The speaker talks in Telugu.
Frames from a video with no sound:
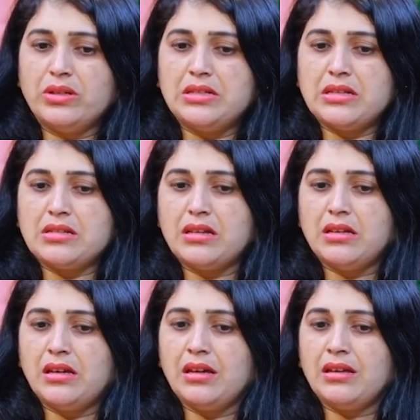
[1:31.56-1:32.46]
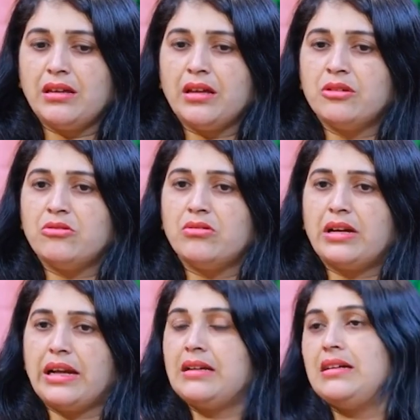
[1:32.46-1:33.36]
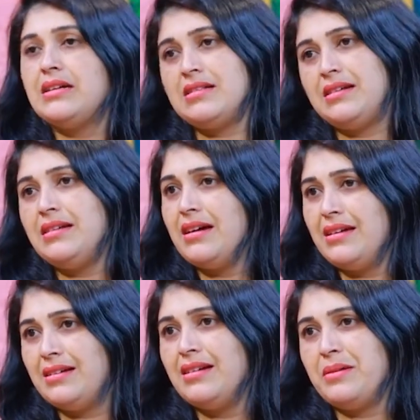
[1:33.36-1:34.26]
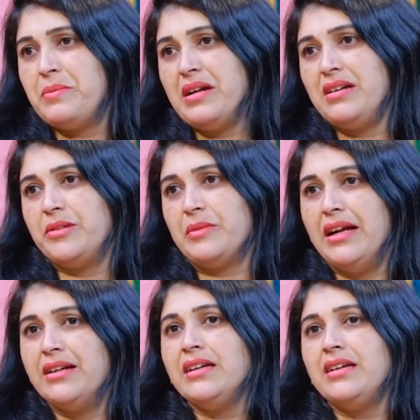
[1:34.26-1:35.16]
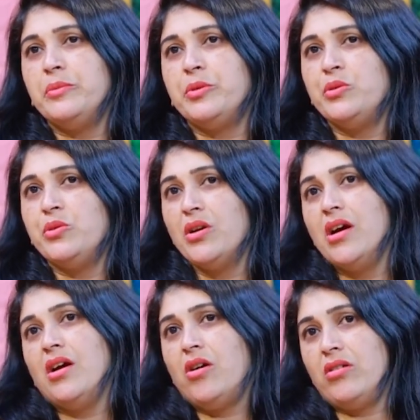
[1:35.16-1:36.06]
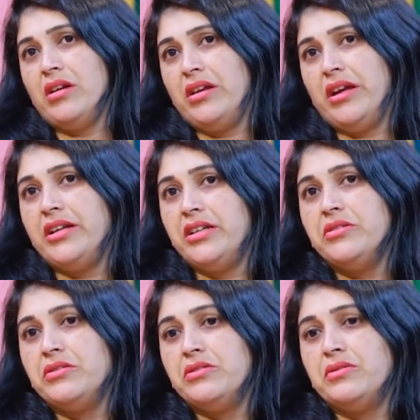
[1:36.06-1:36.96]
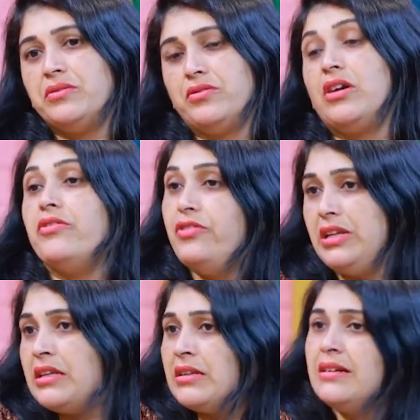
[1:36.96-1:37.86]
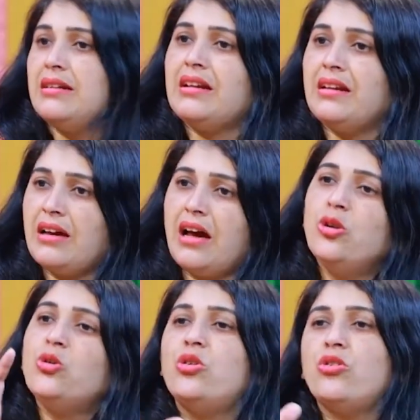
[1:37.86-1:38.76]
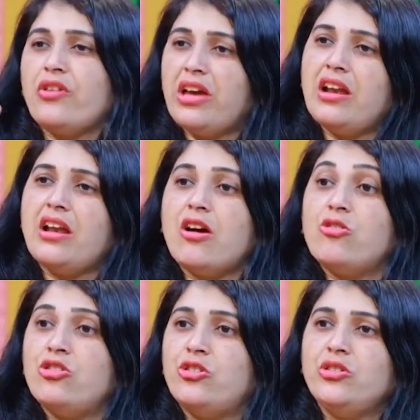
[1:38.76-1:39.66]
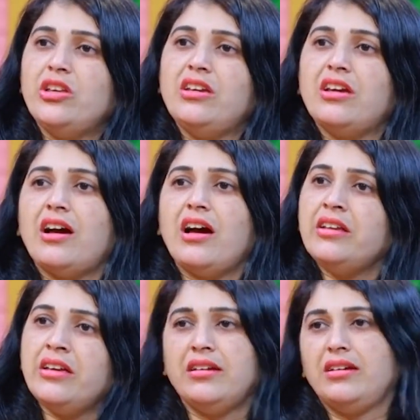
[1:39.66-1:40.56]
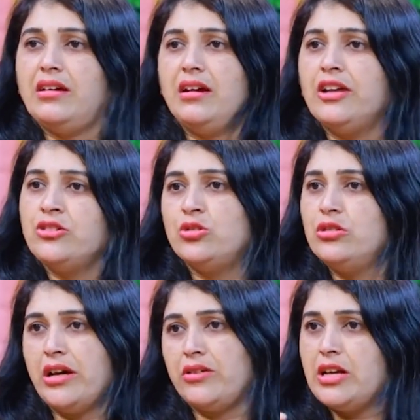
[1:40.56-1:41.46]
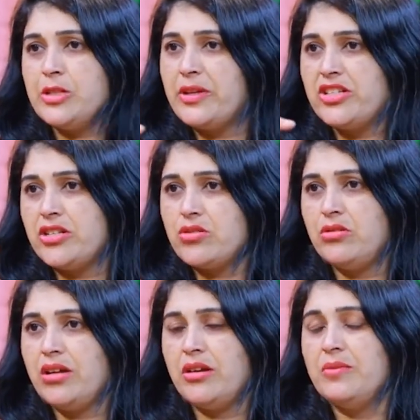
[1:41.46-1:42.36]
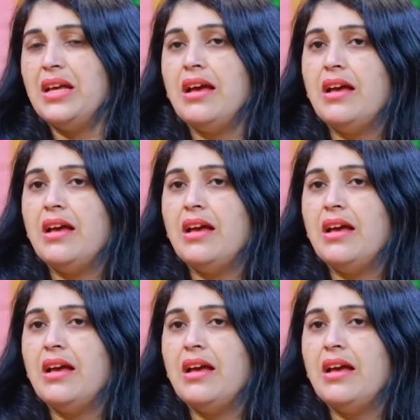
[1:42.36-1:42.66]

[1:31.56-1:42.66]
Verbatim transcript: వచ్చేసరికి నేను కరెక్ట్గా సెట్ అయ్యాను అన్నమాట అంటే ఇప్పుడు ఒక నెగటివ్ ఒక విలన్ అంటేనే ఆ లుక్ వేరేలా ఉంటుంది అని అనుకుంటారు ఎక్స్పెక్ట్ చేసుకుంటారు